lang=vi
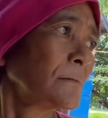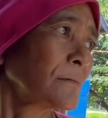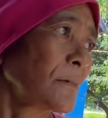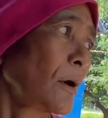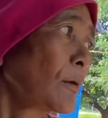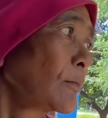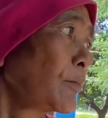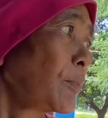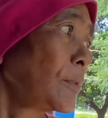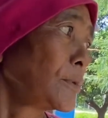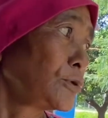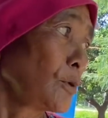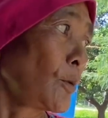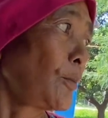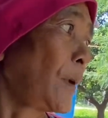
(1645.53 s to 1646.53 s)
không,
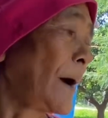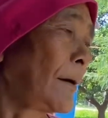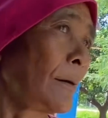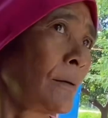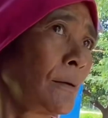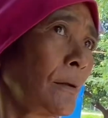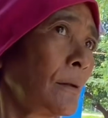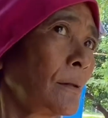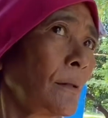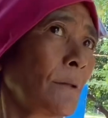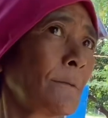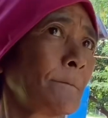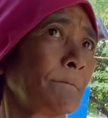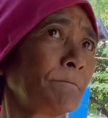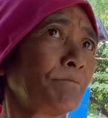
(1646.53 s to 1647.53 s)
cho vào. Theo ý của
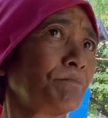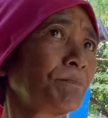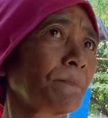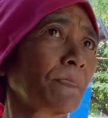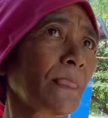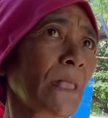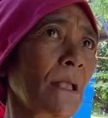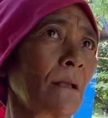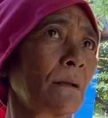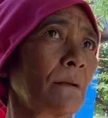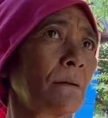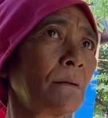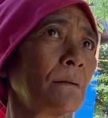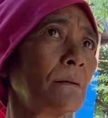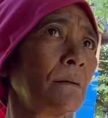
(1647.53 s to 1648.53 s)
A Quay thì A Quay
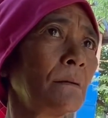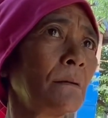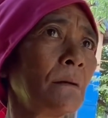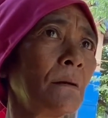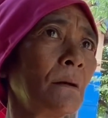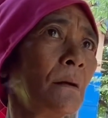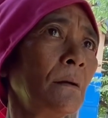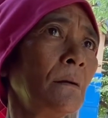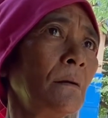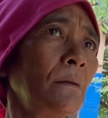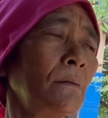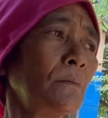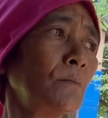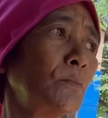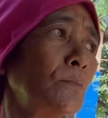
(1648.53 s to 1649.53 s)
muốn cho...
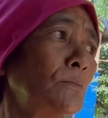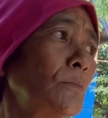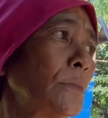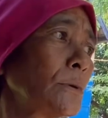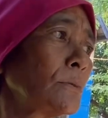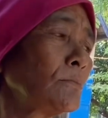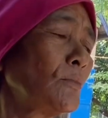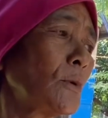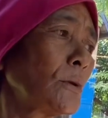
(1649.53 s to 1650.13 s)
Muốn,